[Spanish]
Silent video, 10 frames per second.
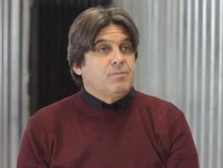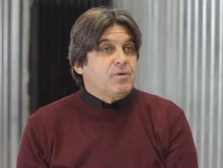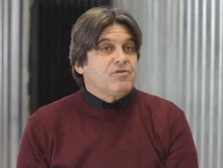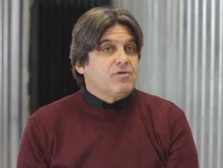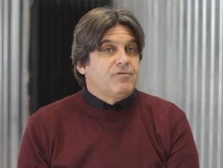y
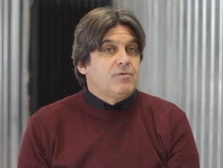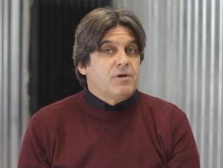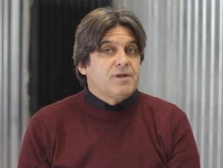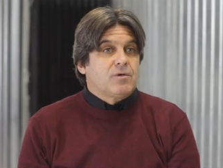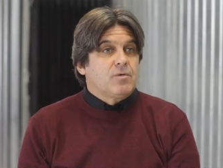por eso el
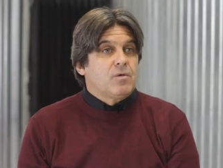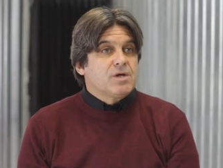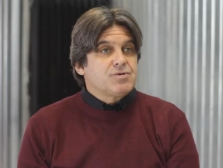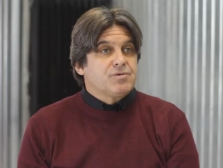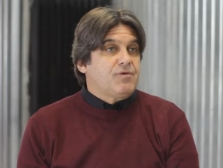futbolista
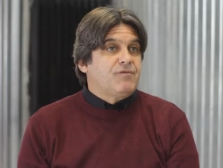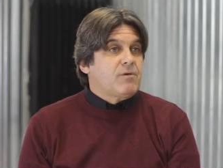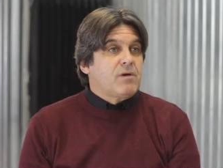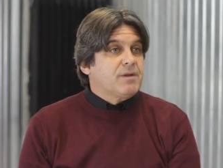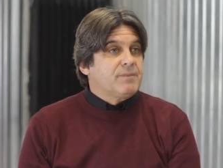uruguayo triunfa
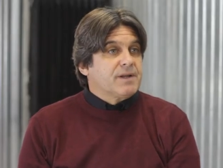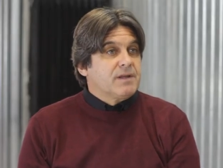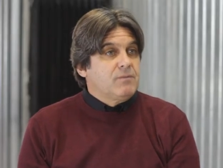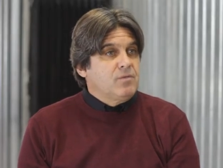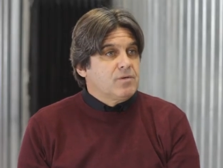en cualquier parte
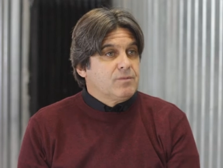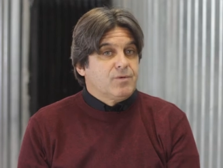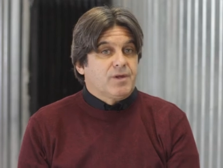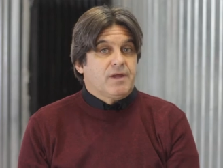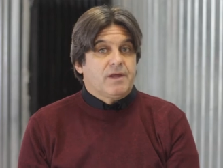del mundo,
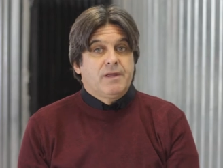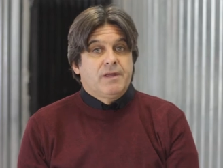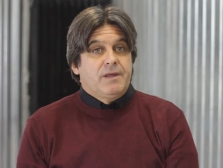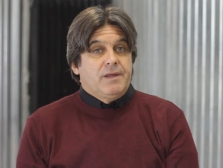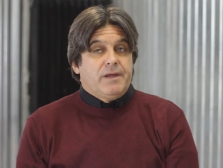porque
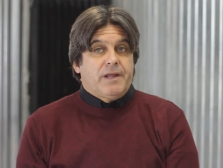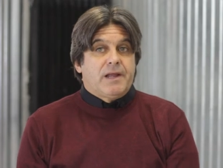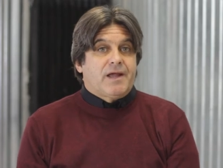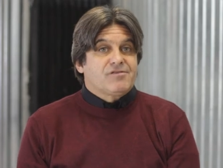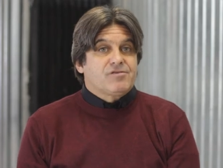en
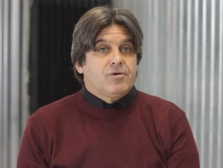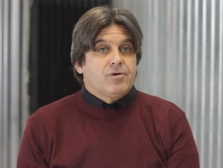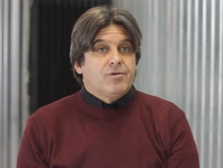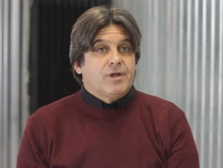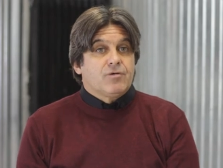el
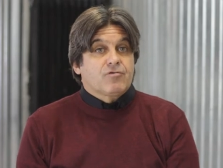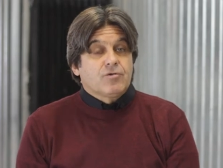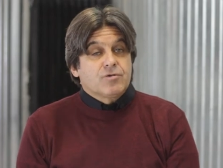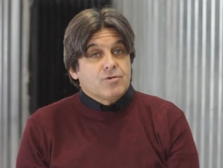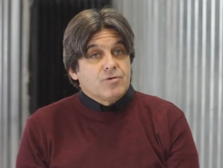caso de
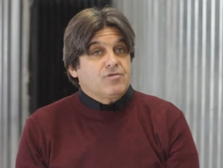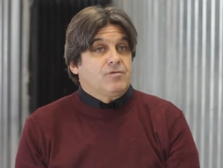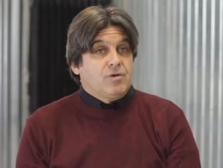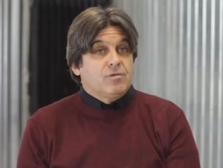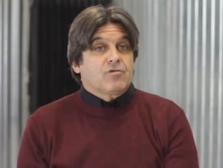nosotros,
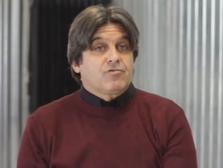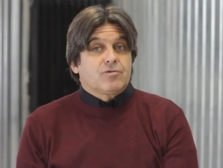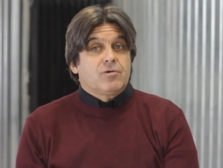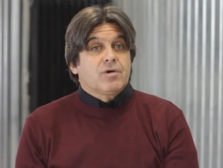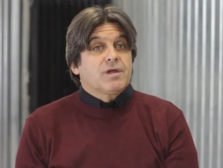digo
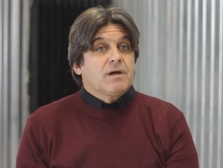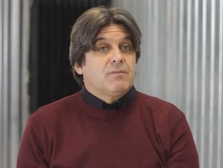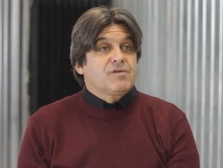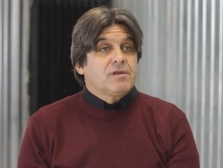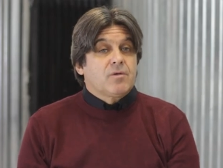nosotros los que
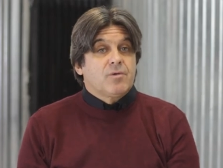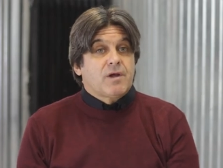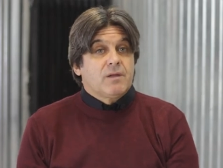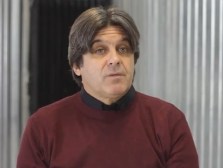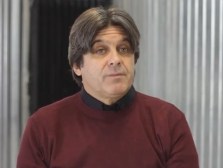estábamos en Danubio en
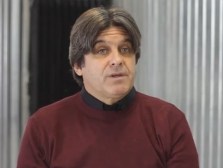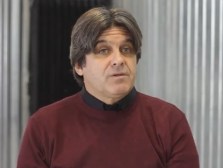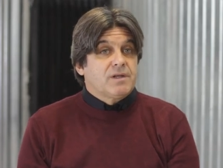aquel momento,